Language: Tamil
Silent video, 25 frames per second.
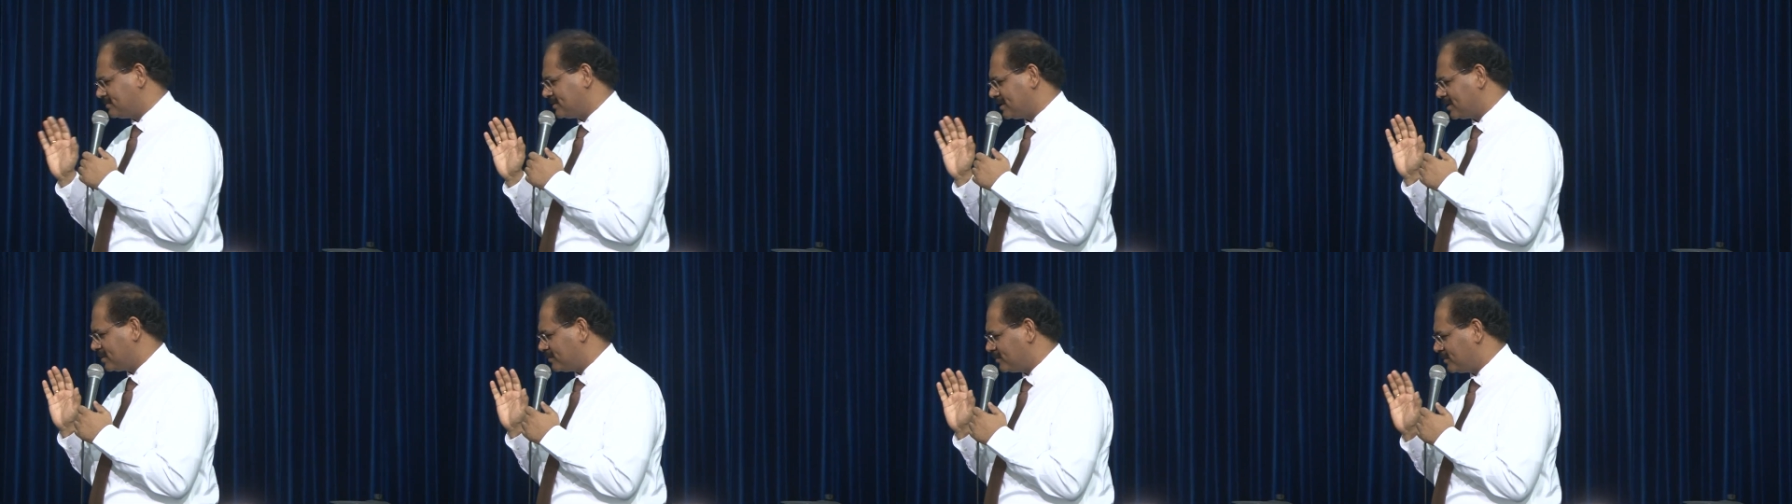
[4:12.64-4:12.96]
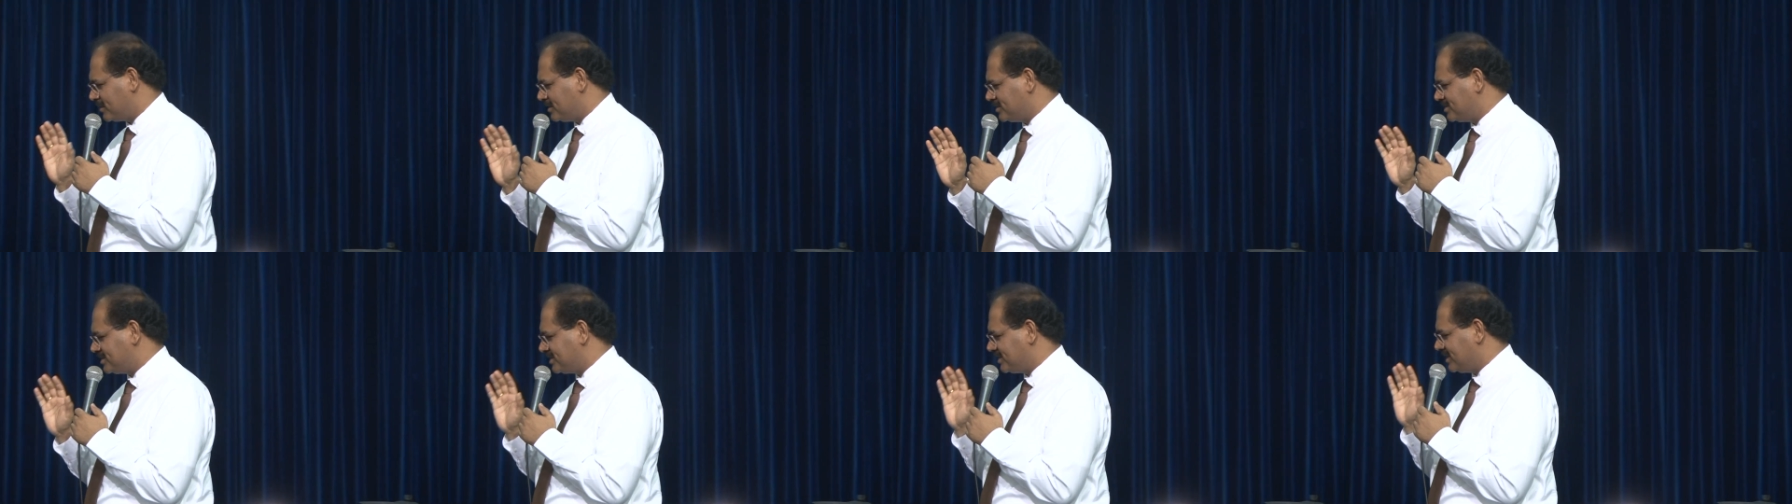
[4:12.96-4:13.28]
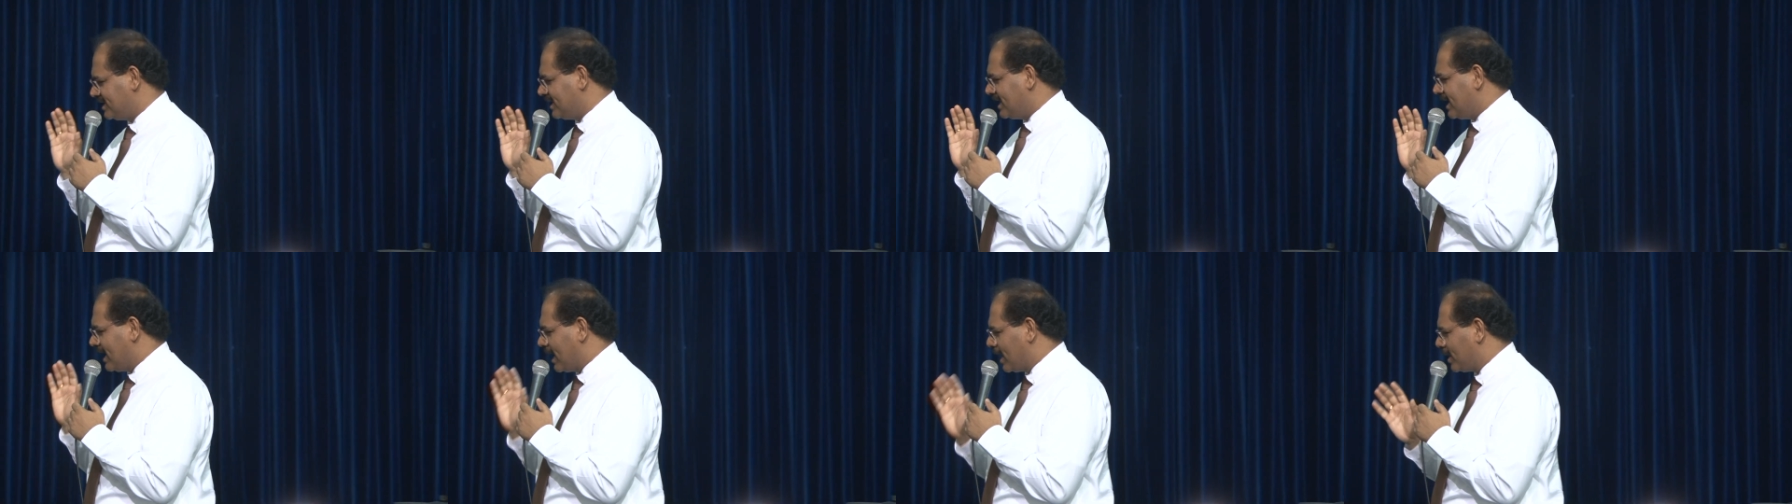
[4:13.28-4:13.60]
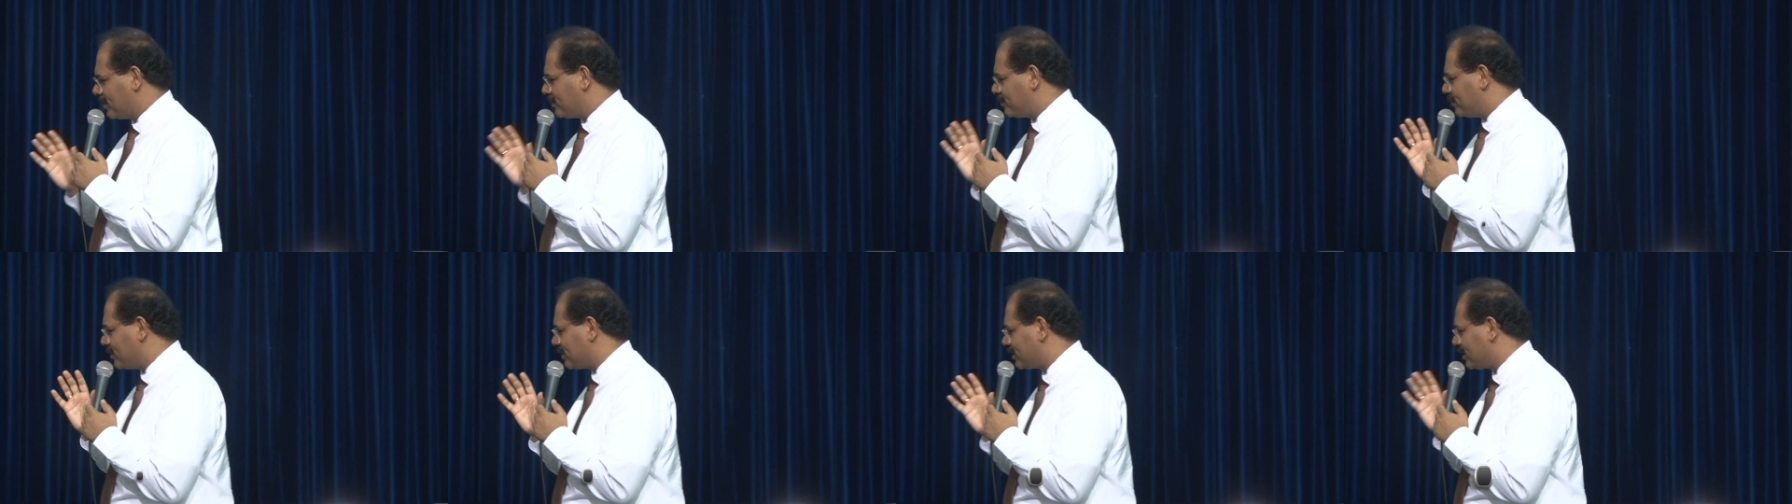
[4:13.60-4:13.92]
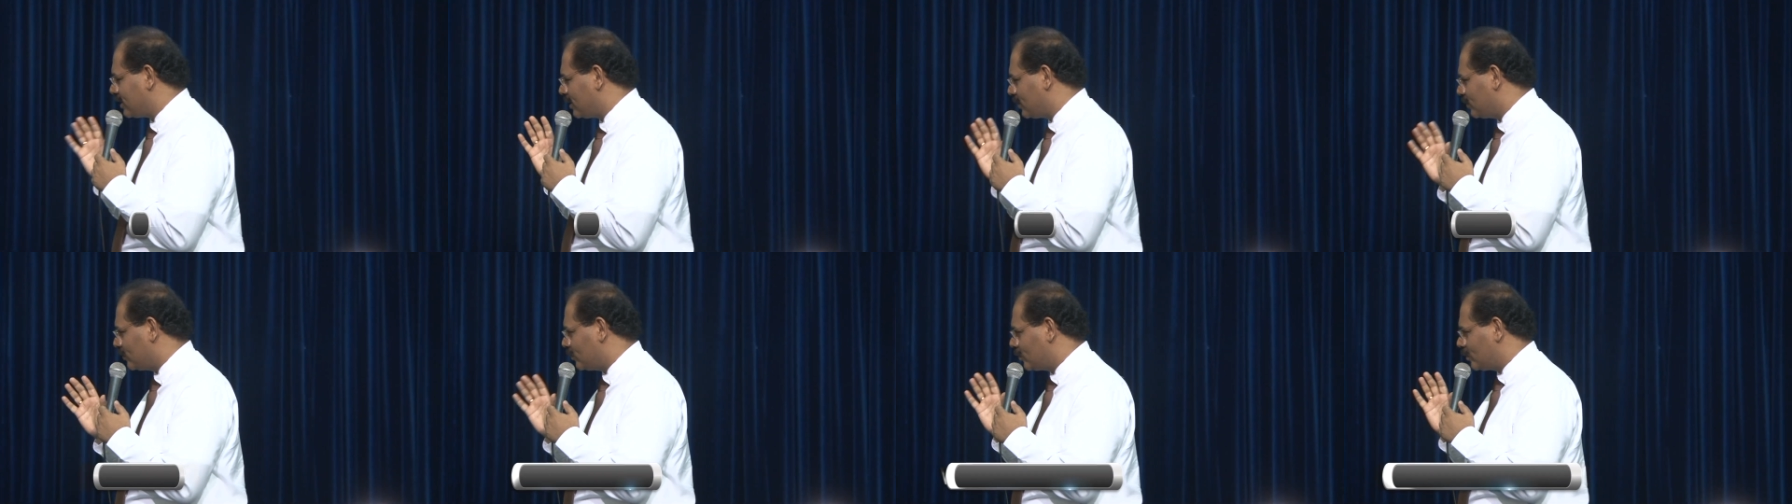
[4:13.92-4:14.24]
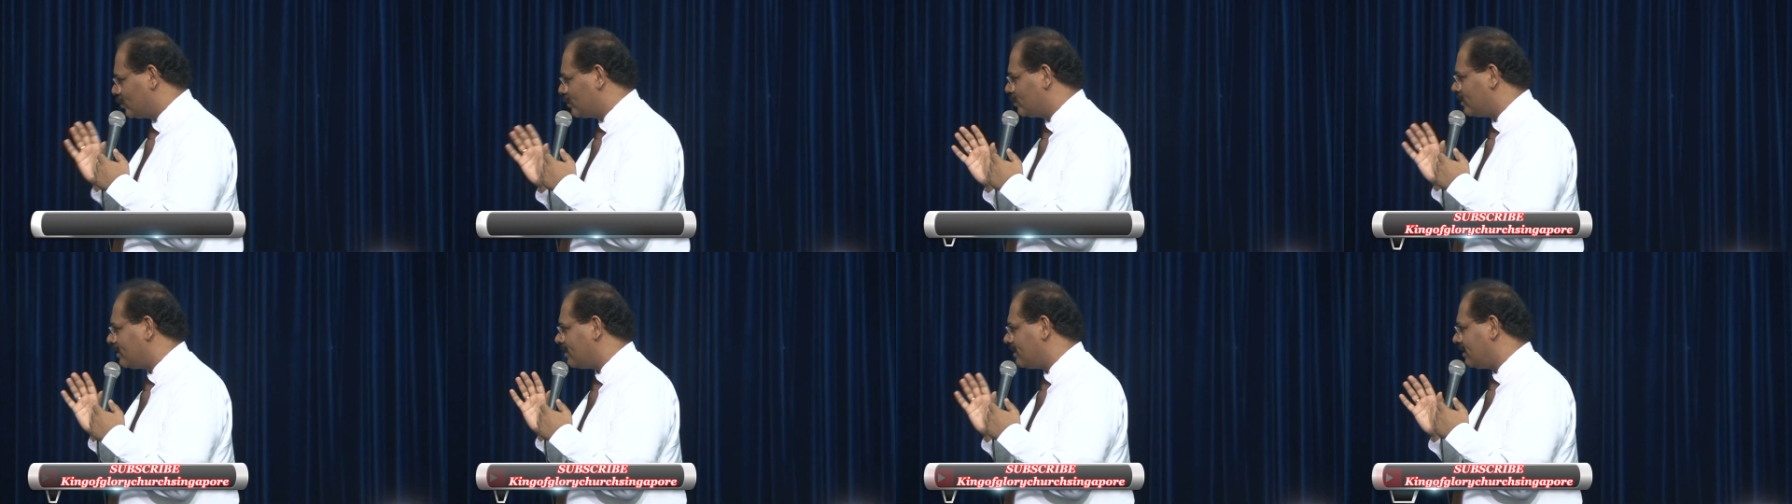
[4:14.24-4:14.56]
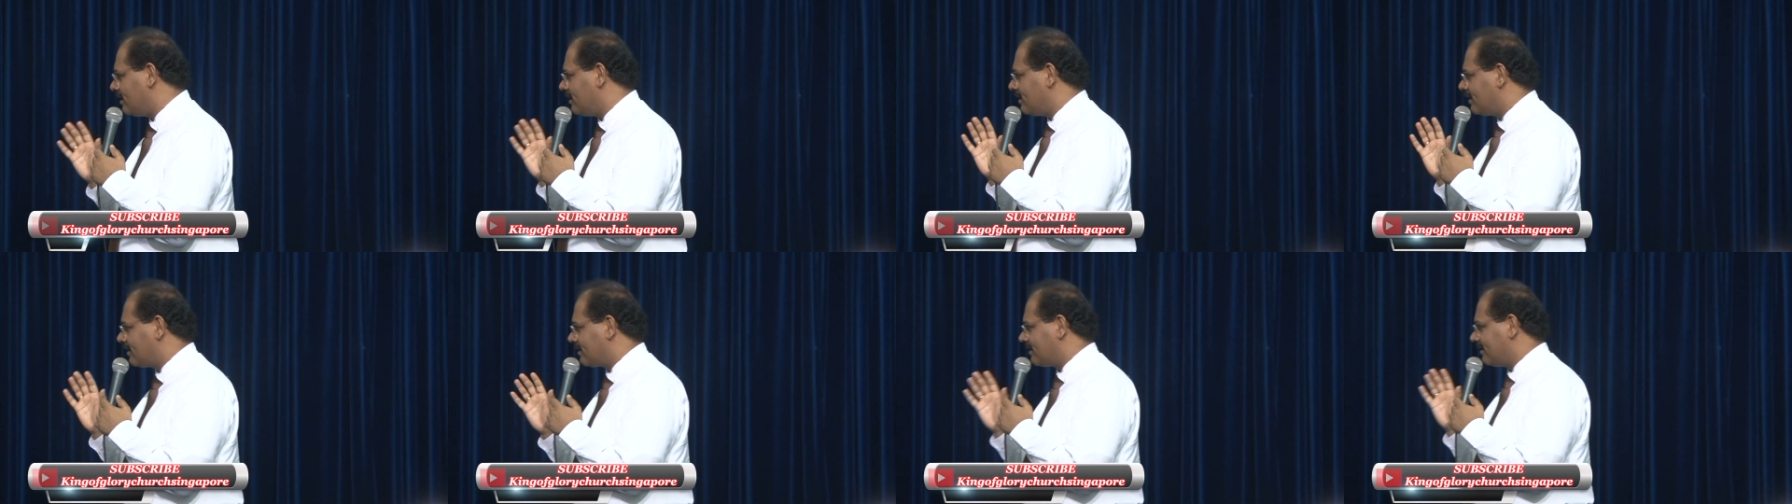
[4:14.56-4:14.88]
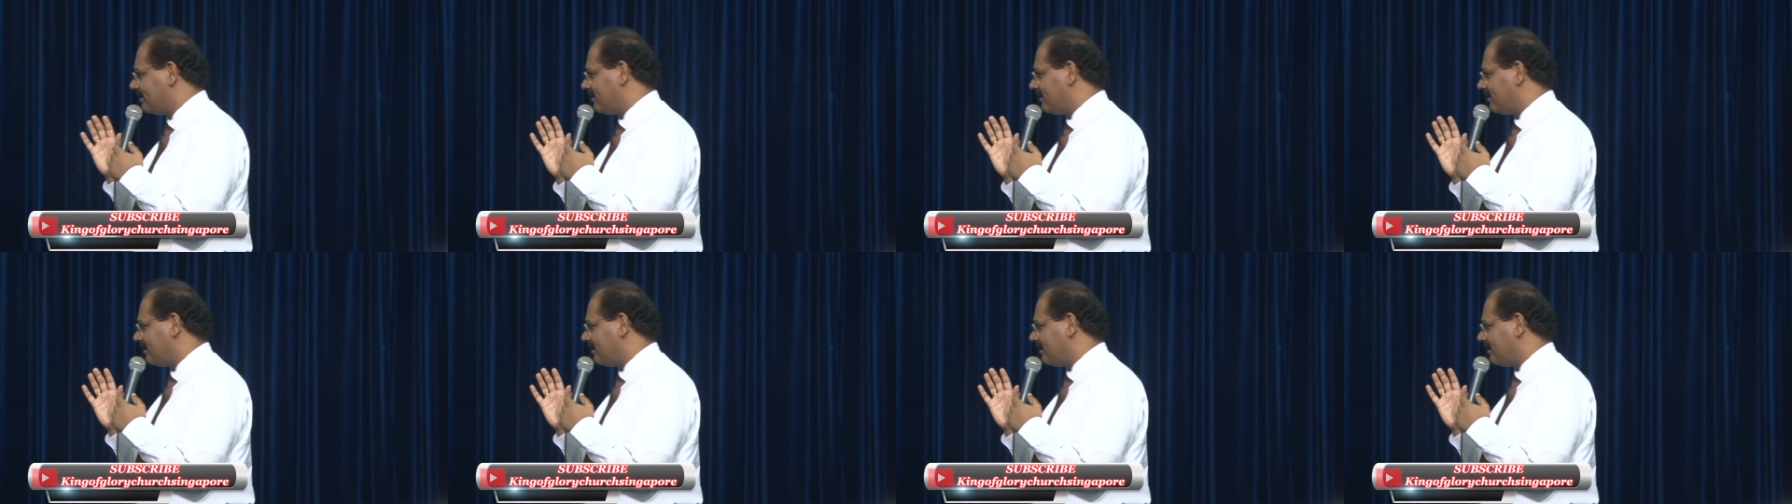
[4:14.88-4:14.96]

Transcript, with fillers: பேர் முடிஞ்சு அற்புதங்கள் உருவாகிற